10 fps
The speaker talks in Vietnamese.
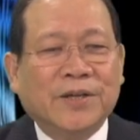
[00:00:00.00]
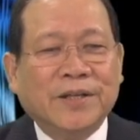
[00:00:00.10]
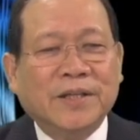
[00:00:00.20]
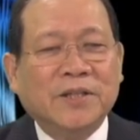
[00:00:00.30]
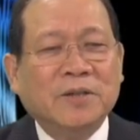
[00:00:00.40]
cái
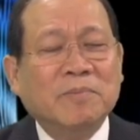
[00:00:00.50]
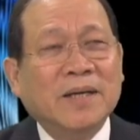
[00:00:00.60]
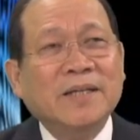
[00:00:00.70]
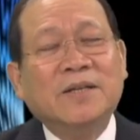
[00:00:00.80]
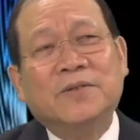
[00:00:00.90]
tin tức
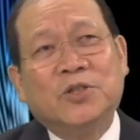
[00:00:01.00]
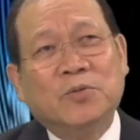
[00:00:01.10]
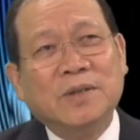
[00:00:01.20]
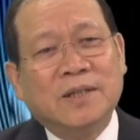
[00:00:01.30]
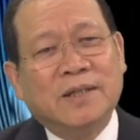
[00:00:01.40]
mới nhất về
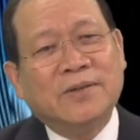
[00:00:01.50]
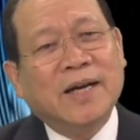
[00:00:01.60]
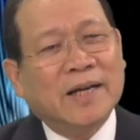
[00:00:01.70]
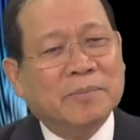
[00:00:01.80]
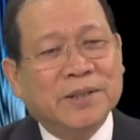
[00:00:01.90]
chủng ngừa của
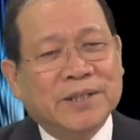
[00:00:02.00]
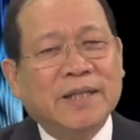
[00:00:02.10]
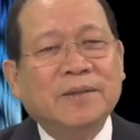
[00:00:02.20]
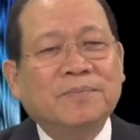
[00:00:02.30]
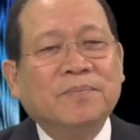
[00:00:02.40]

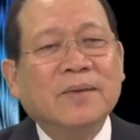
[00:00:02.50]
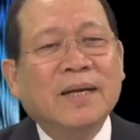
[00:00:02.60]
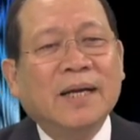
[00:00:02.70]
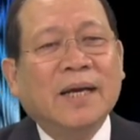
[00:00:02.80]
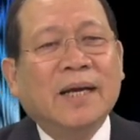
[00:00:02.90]
2019.
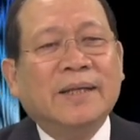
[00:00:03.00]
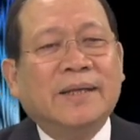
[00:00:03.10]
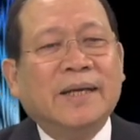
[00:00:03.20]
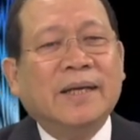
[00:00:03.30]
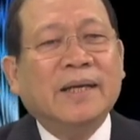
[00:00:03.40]

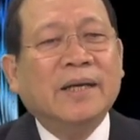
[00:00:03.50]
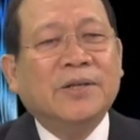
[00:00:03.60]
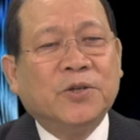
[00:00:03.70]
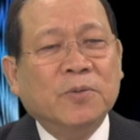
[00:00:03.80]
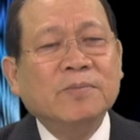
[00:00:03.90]
Thì
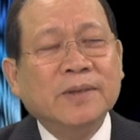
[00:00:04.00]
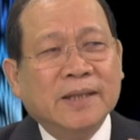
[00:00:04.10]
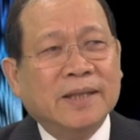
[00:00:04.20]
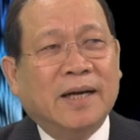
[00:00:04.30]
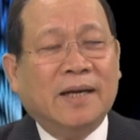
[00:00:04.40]
chủng
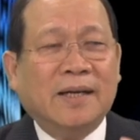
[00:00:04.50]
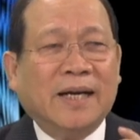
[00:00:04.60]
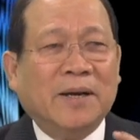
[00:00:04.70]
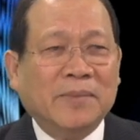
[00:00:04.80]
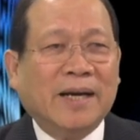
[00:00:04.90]
ngừa
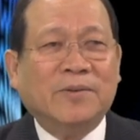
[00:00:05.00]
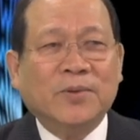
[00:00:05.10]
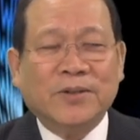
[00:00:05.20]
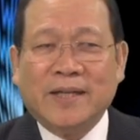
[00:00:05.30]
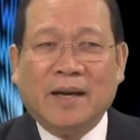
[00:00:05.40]
ngày hôm nay chúng
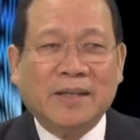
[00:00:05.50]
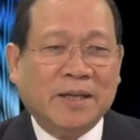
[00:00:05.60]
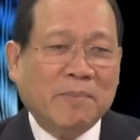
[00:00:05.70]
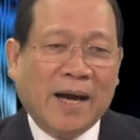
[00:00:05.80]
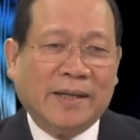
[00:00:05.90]
tôi sẽ
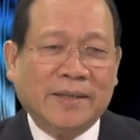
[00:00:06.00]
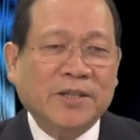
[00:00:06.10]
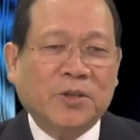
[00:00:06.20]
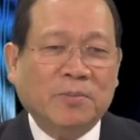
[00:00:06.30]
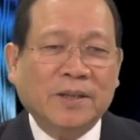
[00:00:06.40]
chỉ bàn
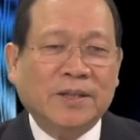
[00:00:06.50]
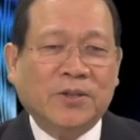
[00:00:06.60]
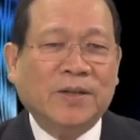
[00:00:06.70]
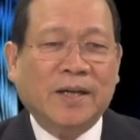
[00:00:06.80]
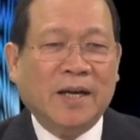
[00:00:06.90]
tới chủng ngừa
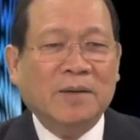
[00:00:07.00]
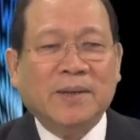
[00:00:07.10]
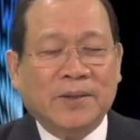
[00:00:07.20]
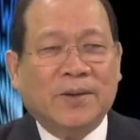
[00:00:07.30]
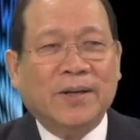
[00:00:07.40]
cho người lớn
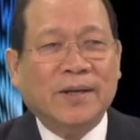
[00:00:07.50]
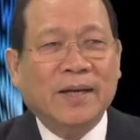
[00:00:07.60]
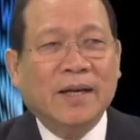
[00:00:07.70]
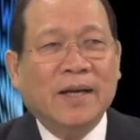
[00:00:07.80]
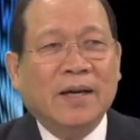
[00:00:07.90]
mà thôi.
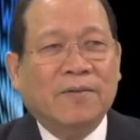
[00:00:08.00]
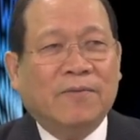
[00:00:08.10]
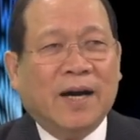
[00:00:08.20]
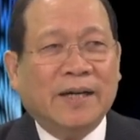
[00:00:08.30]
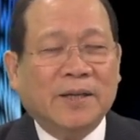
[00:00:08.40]

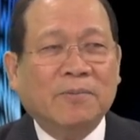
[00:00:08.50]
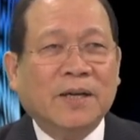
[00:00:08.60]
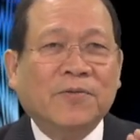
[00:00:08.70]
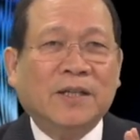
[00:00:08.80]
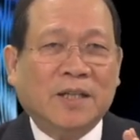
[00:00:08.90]
Và trong
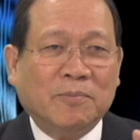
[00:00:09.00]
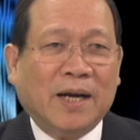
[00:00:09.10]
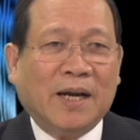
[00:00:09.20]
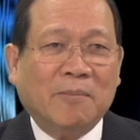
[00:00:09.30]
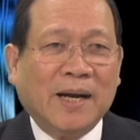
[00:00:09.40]
cái phần trình
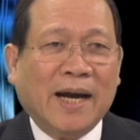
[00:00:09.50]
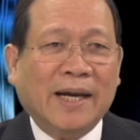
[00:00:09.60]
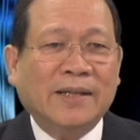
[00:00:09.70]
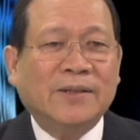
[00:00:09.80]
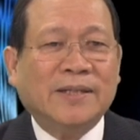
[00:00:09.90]
bày ngày hôm
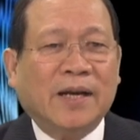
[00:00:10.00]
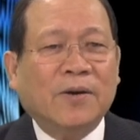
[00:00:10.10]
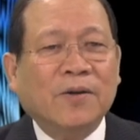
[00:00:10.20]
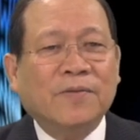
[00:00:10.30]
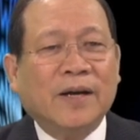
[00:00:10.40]
nay tôi sẽ
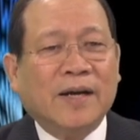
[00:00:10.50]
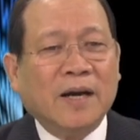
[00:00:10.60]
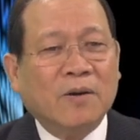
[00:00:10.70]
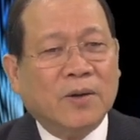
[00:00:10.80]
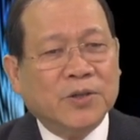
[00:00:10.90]
nói về
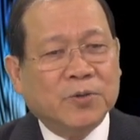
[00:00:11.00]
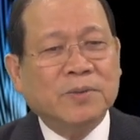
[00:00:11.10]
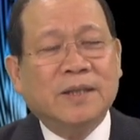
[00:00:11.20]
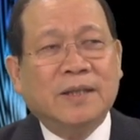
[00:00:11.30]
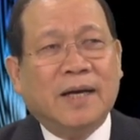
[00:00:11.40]
các loại
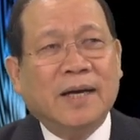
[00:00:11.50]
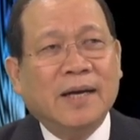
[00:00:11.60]
chủng ngừa